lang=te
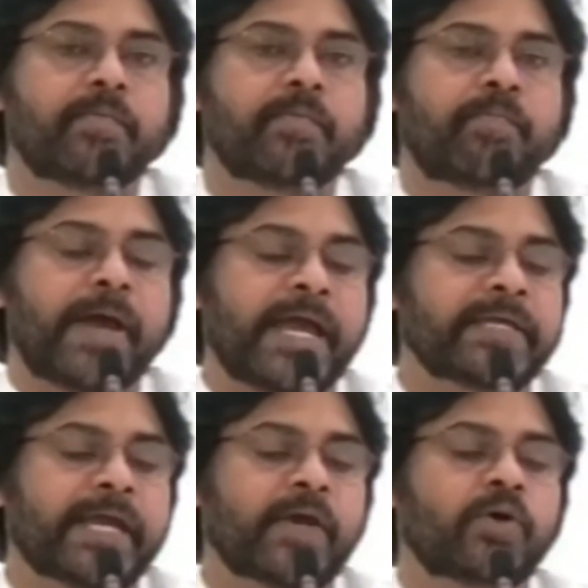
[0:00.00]
బ్యాంక్
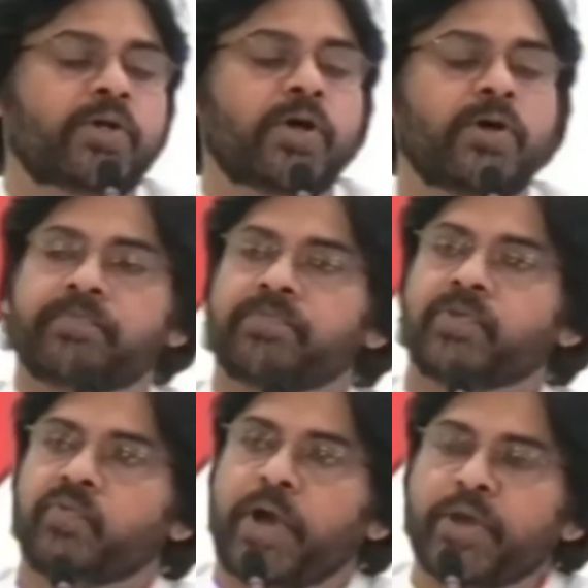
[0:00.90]
అకౌంట్లో
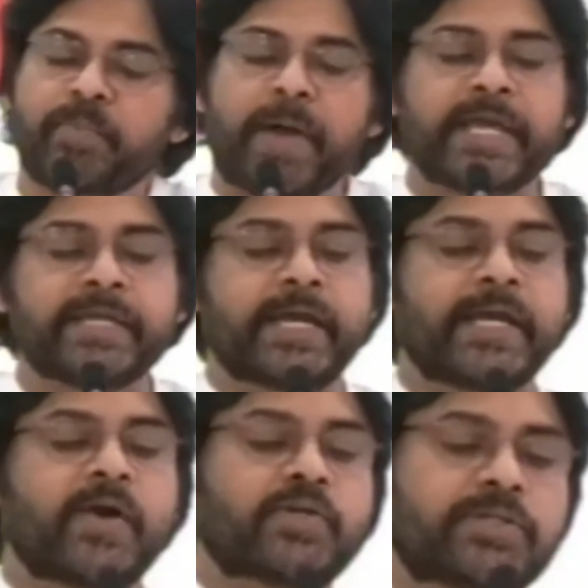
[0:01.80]
ఫైవ్ బ్యాంక్
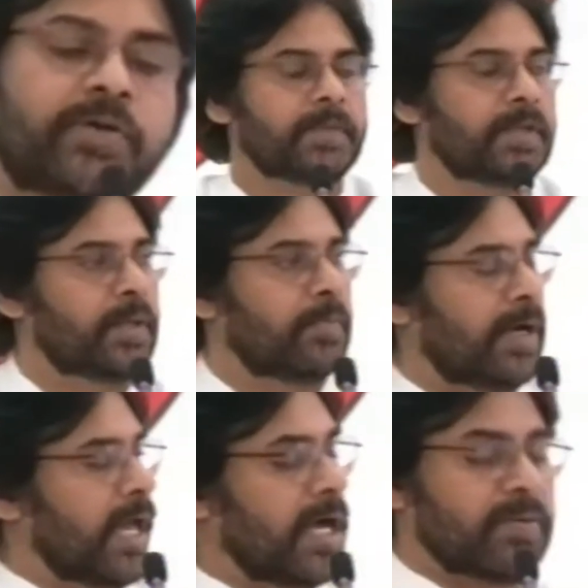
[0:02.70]
అకౌంట్స్ లో మన
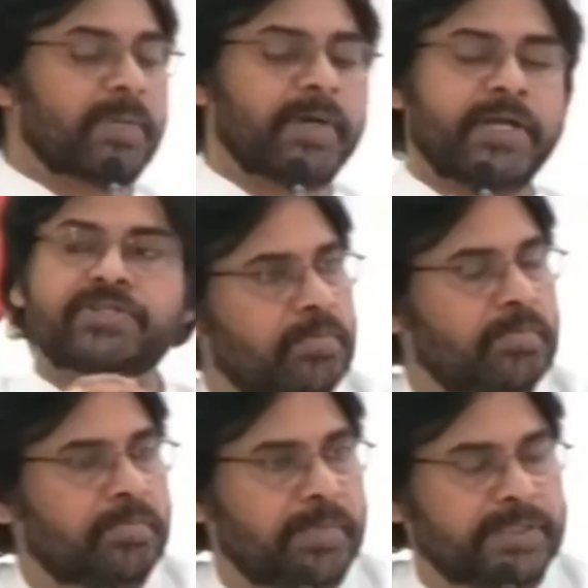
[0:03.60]
నాగబాబు గారు ఇచ్చిన
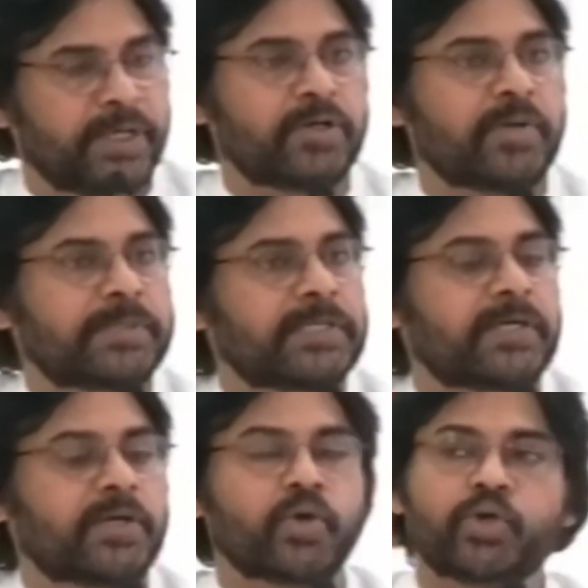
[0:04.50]
పదిహేను వందల
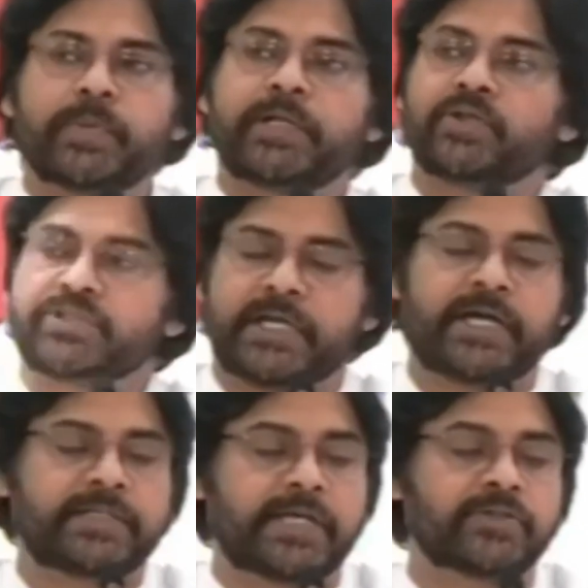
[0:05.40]
పదహారు కోటి రూపాయలతో
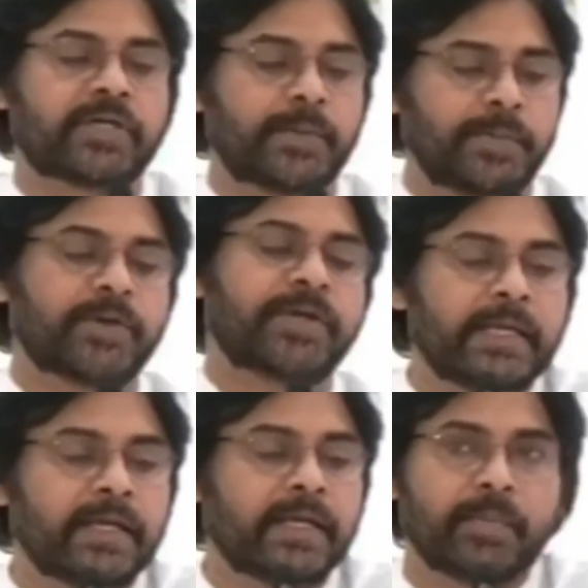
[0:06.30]
సహా దాంతో కలుపుకొని
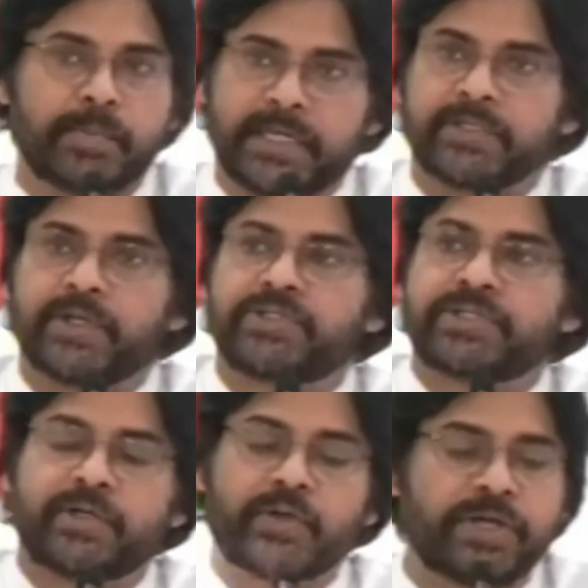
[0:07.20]
మీరందరూ
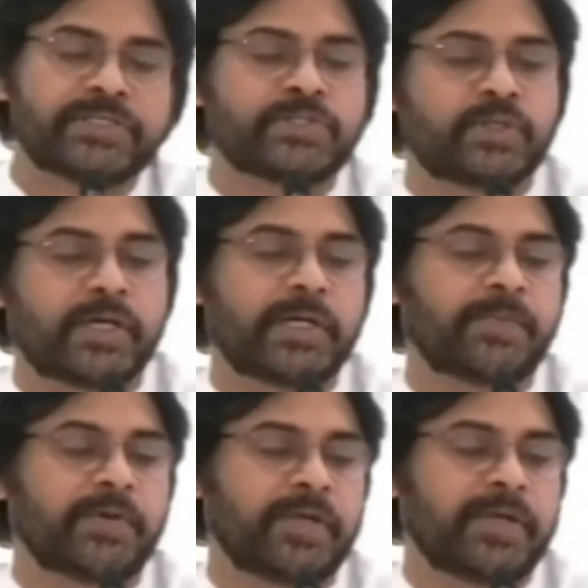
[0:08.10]
ఇచ్చిన డొనేషన్స్ కలుపుకొని